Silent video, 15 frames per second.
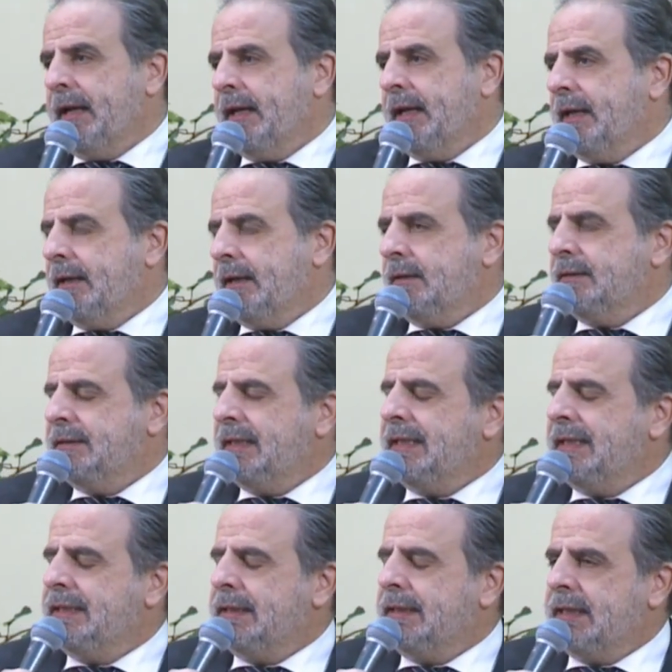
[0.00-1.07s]
eh,
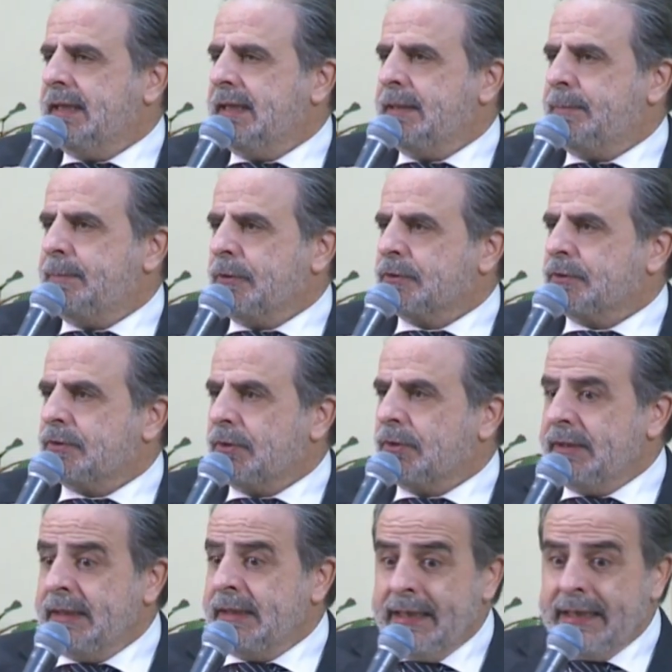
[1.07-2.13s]
degli, degli
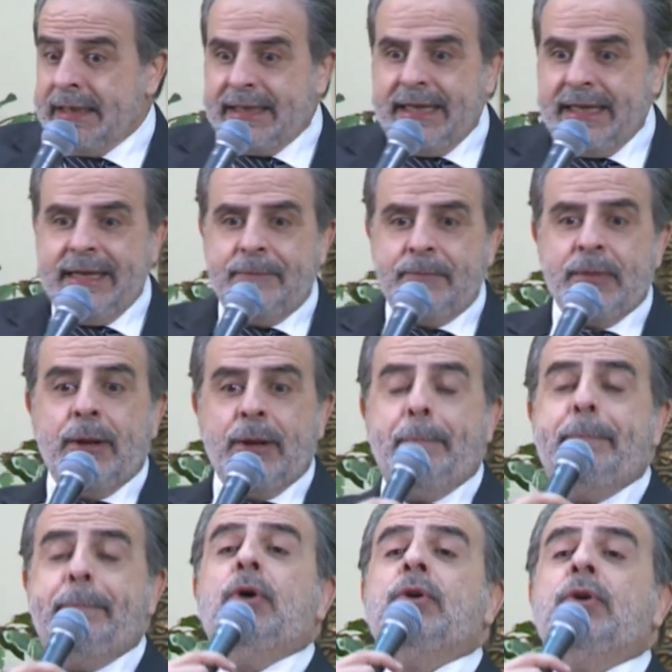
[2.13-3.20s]
Apostoli che
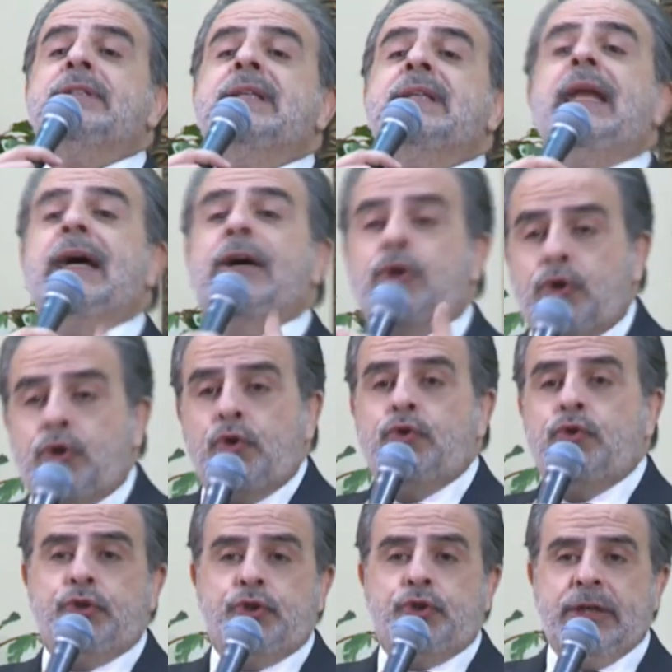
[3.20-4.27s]
porta la
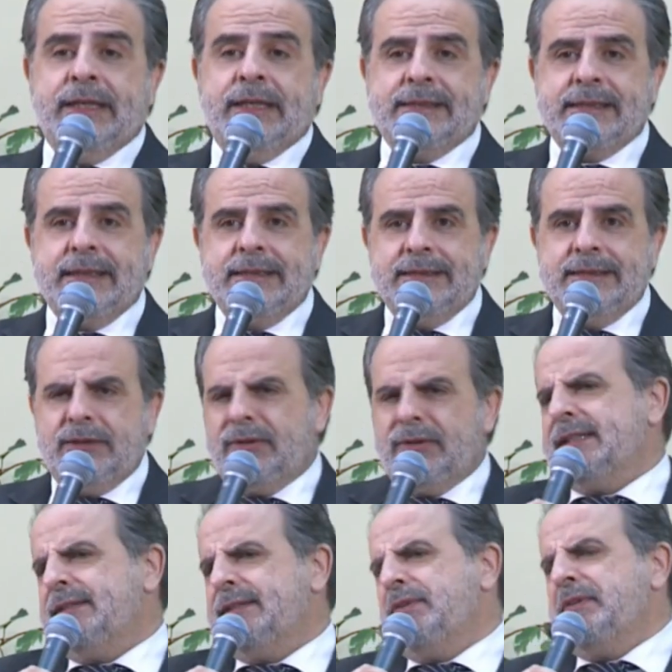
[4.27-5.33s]
conoscenza di Dio.
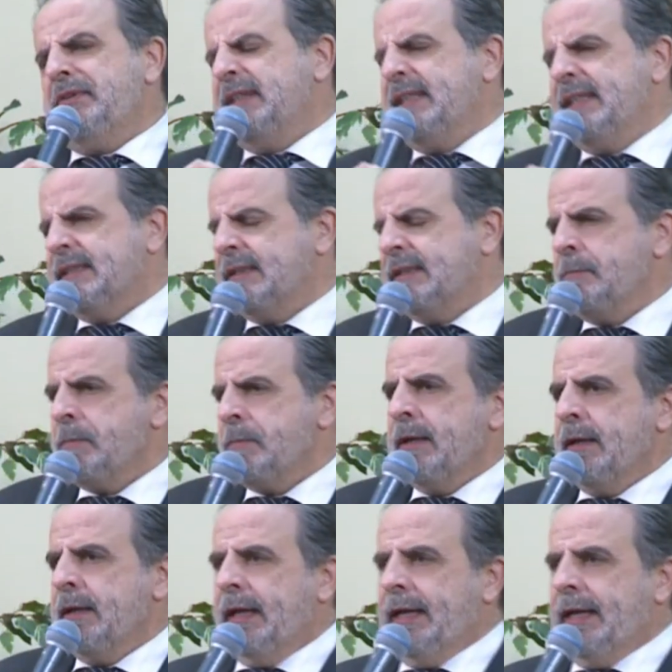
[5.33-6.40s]
E se voi vedete,
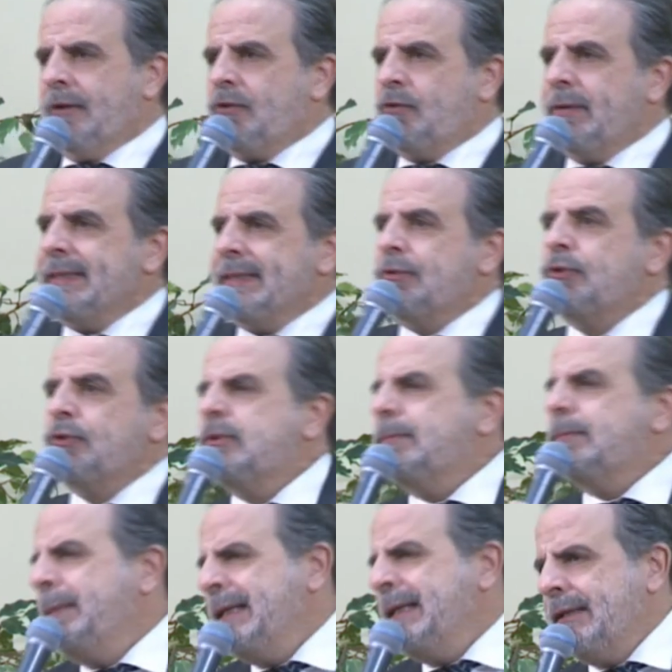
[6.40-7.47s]
eh, questo
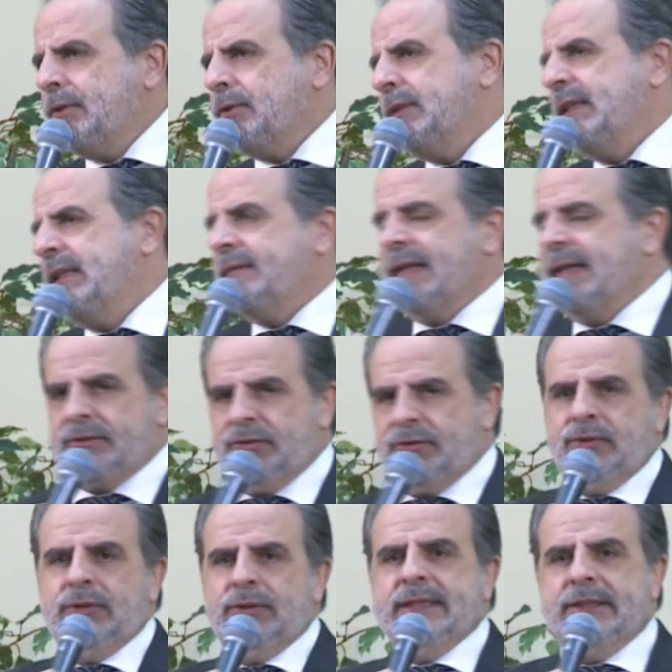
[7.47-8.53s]
spirito di
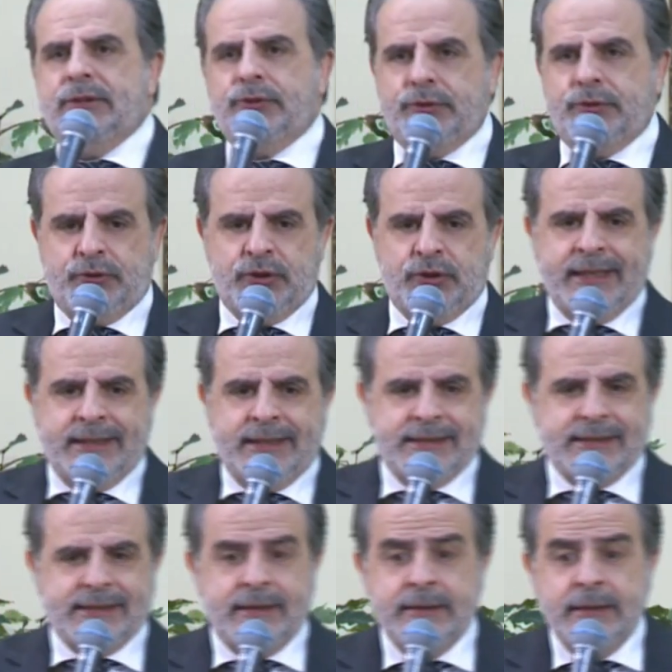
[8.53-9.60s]
rivelazione, di
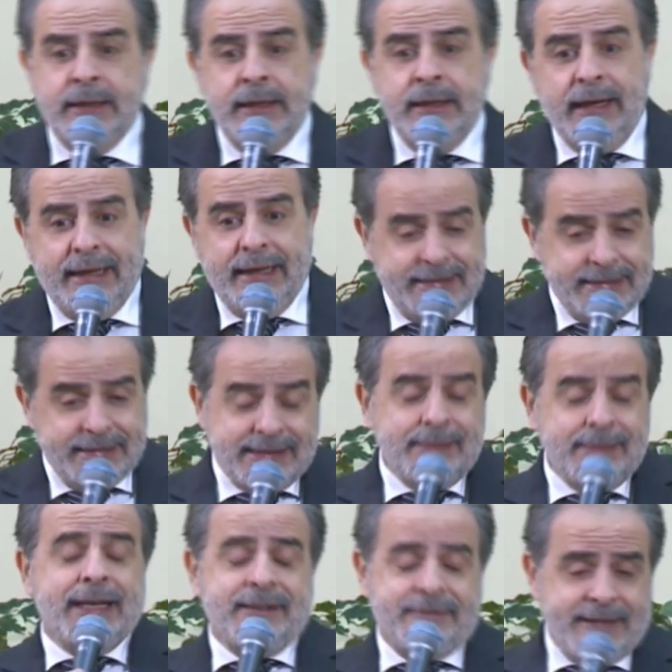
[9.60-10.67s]
conoscenza, eh,
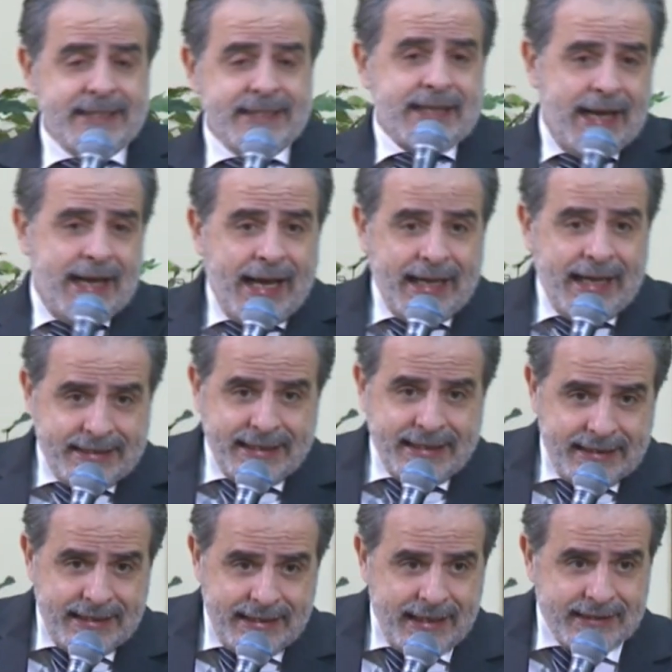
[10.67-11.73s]
si manifesta anche
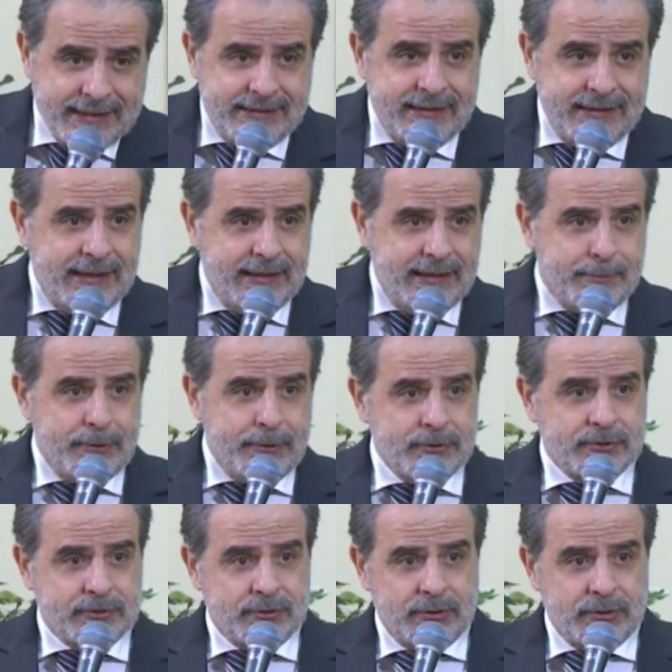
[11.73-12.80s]
negli atti degli
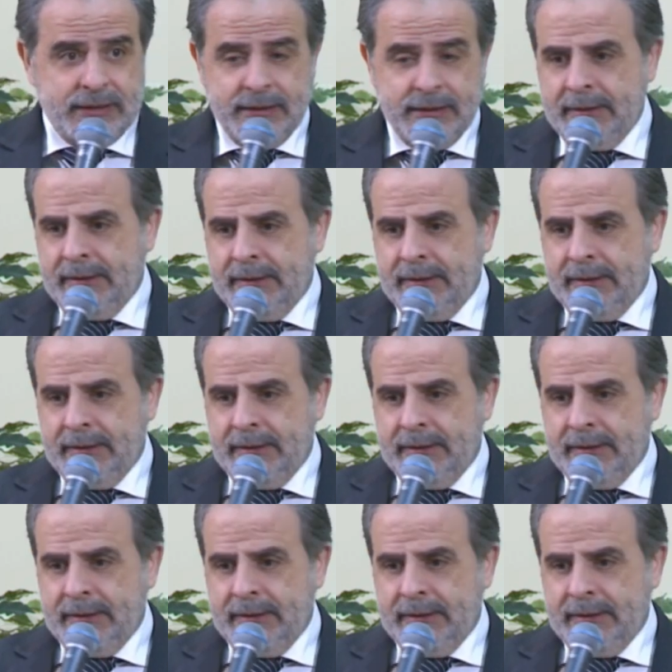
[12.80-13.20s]
Apostoli,